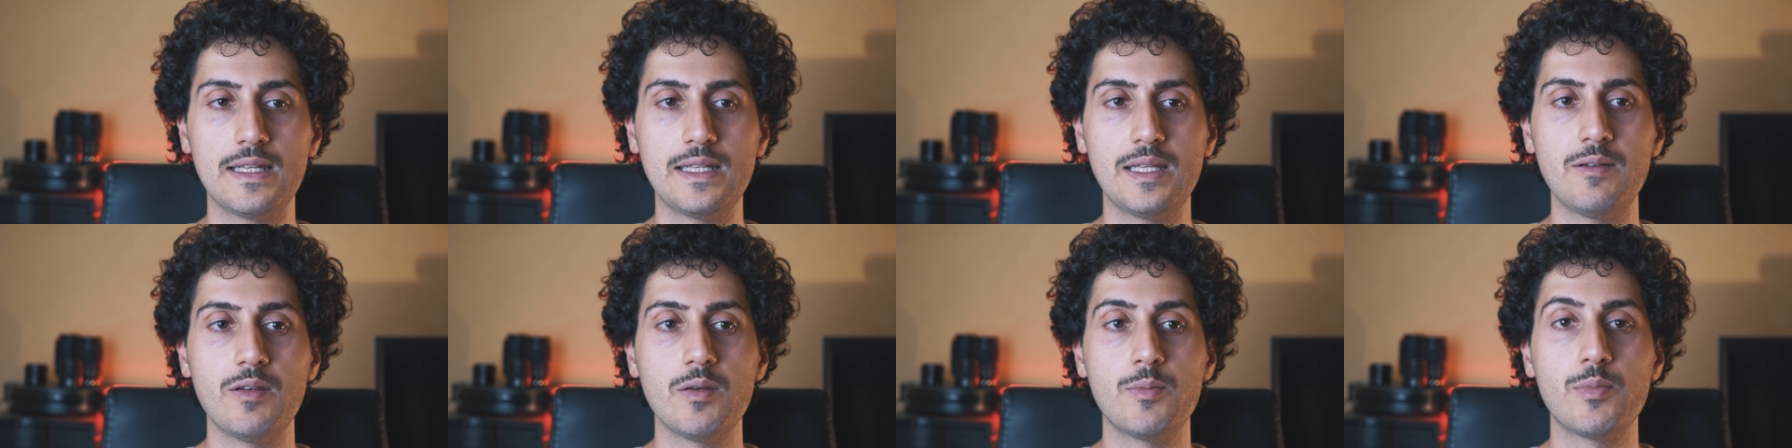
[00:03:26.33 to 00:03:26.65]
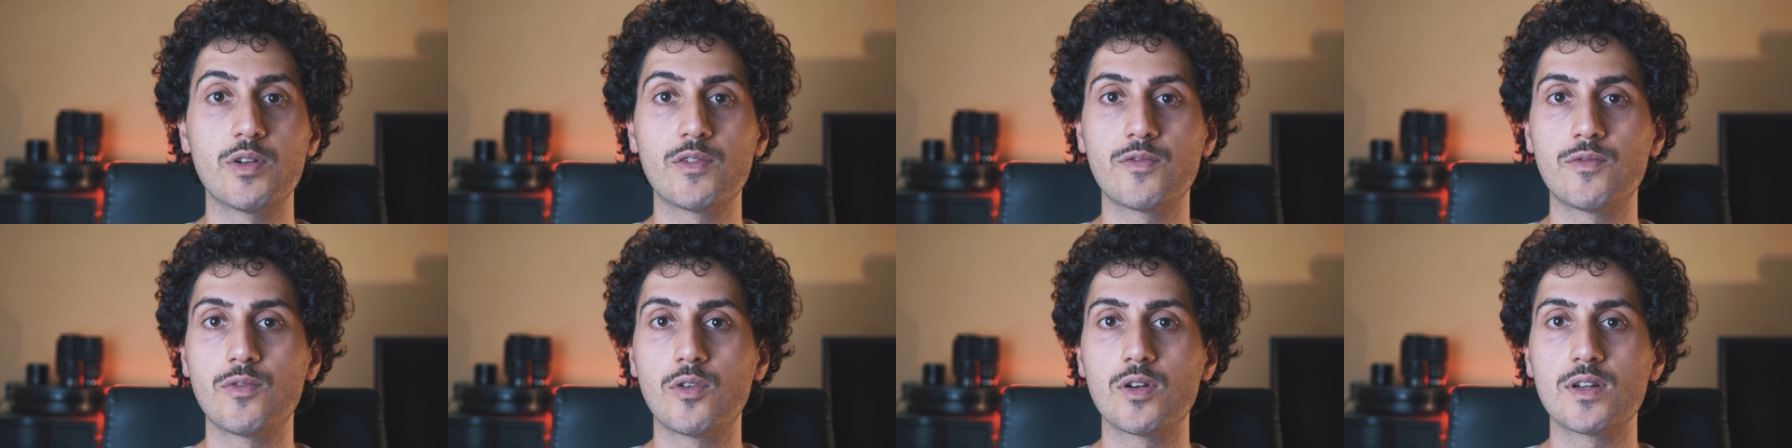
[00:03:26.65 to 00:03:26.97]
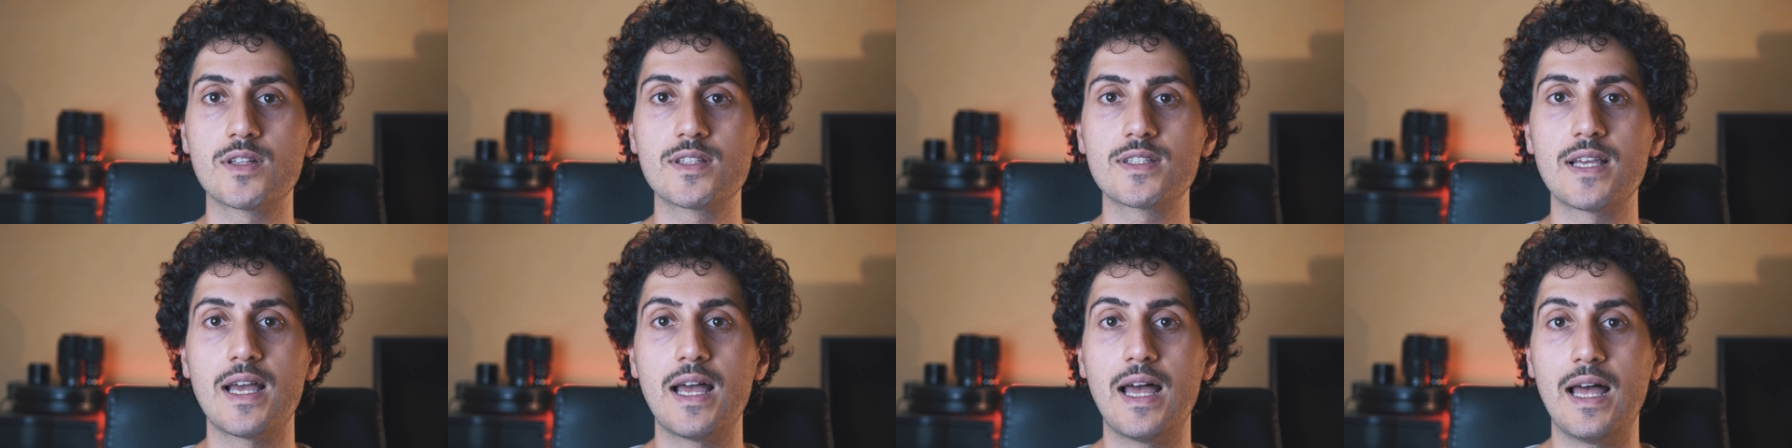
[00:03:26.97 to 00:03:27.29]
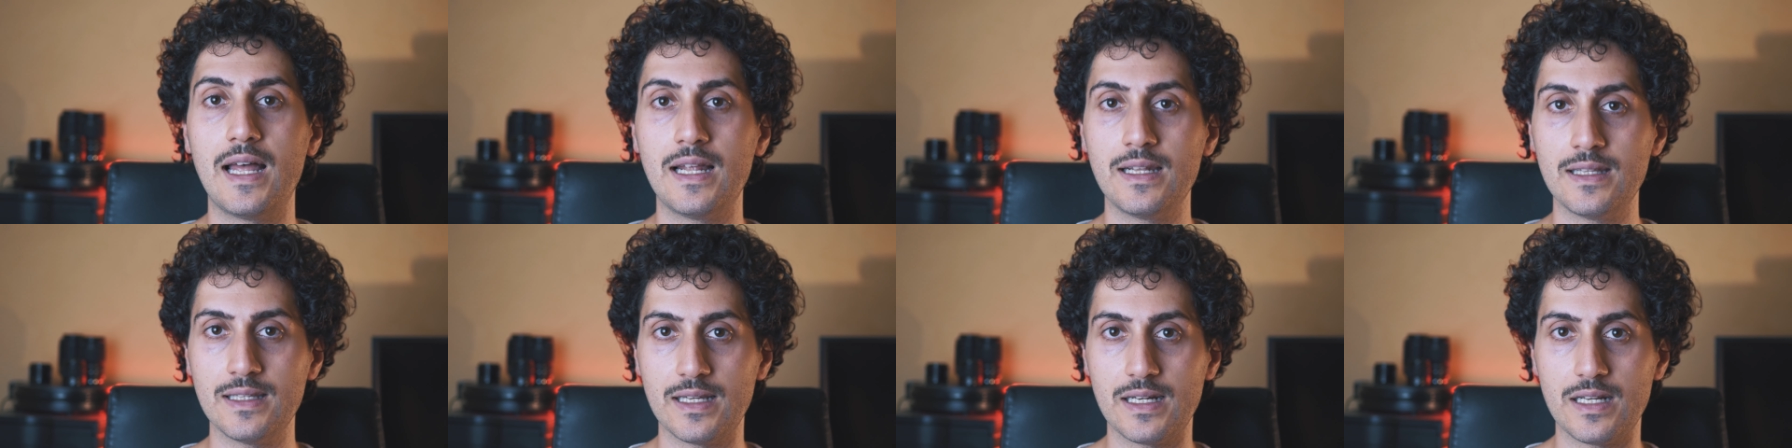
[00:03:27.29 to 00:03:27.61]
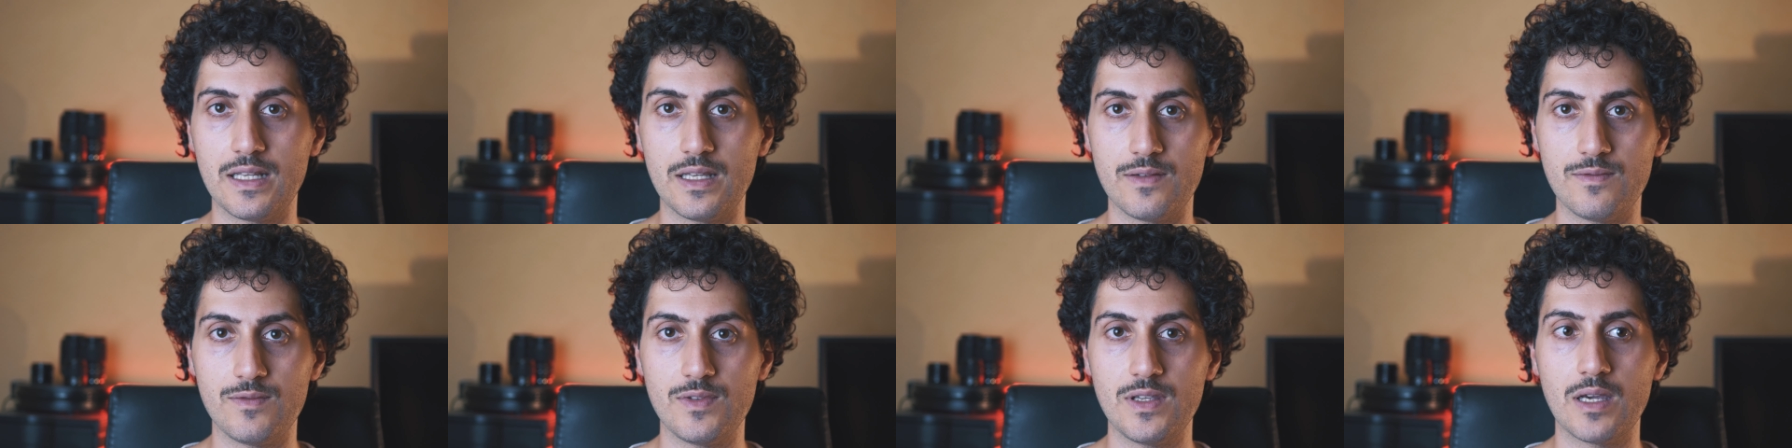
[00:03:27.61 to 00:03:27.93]
deve per forza
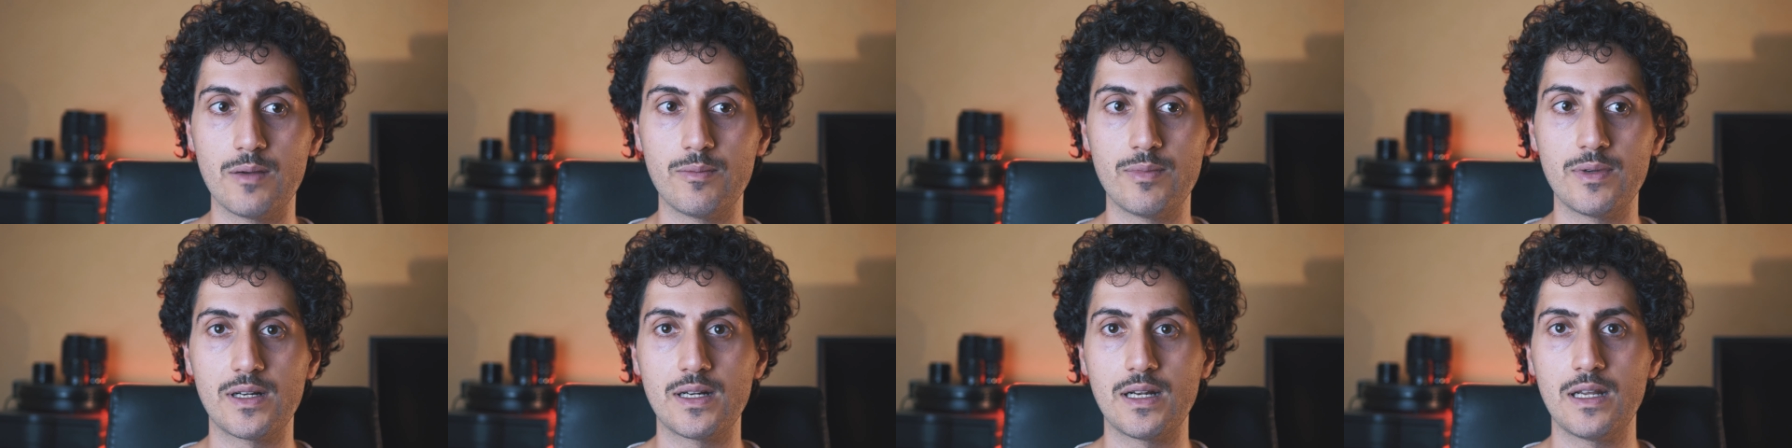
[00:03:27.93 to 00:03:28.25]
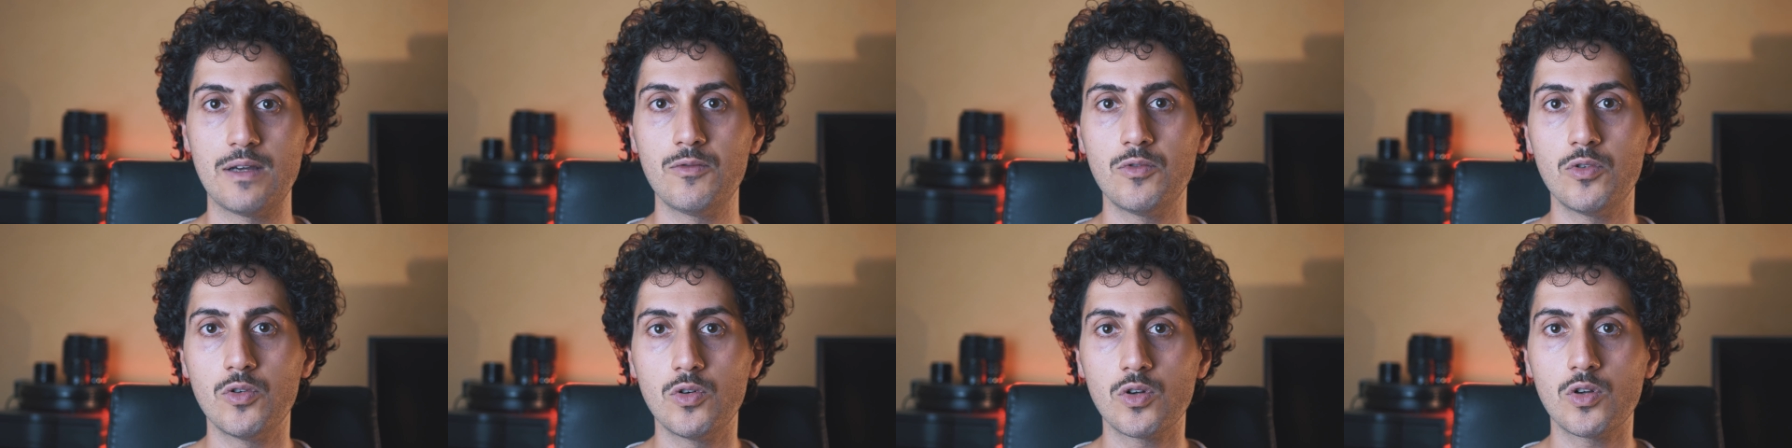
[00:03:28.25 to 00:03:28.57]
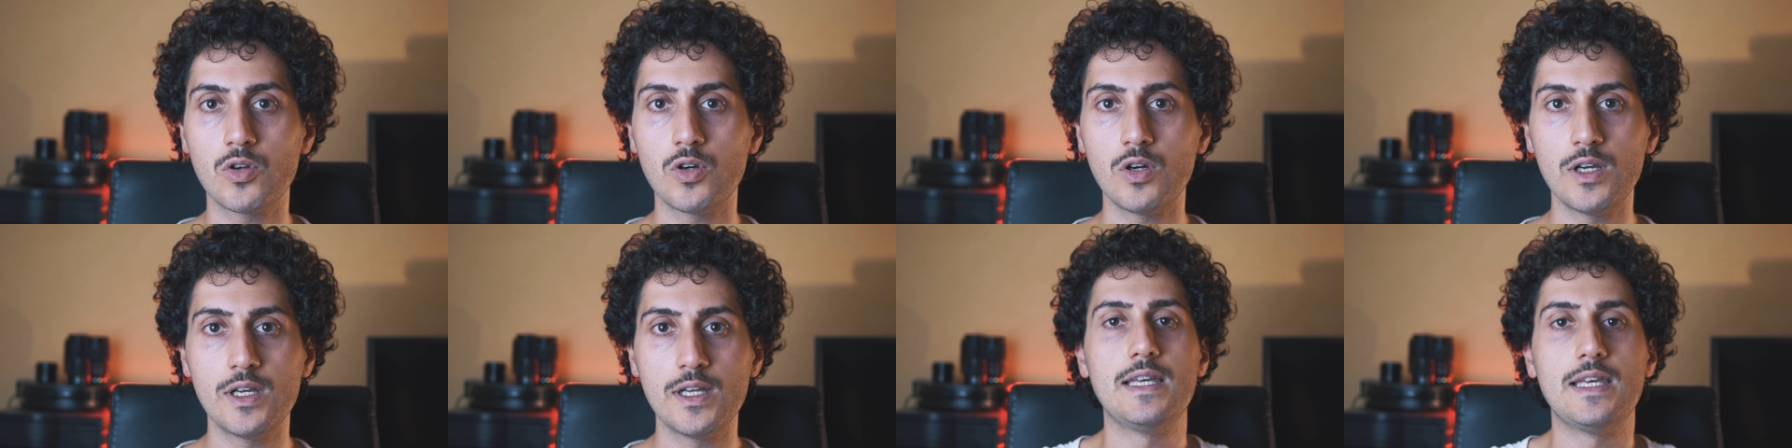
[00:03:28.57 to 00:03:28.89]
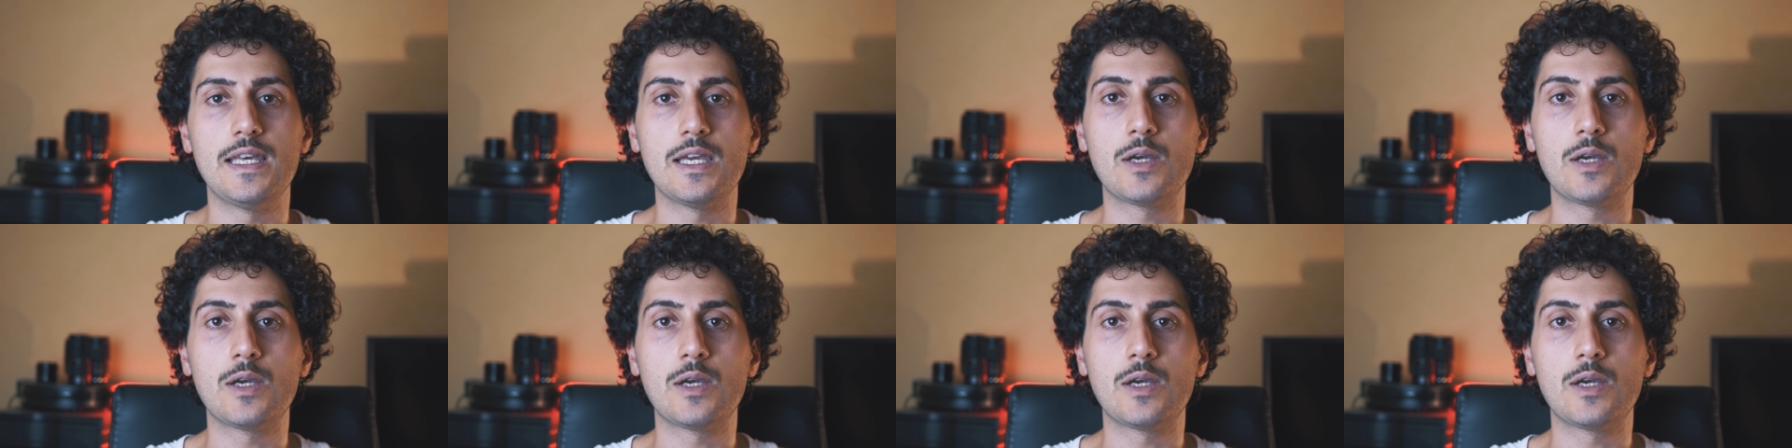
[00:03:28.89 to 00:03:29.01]
andare via per lavoro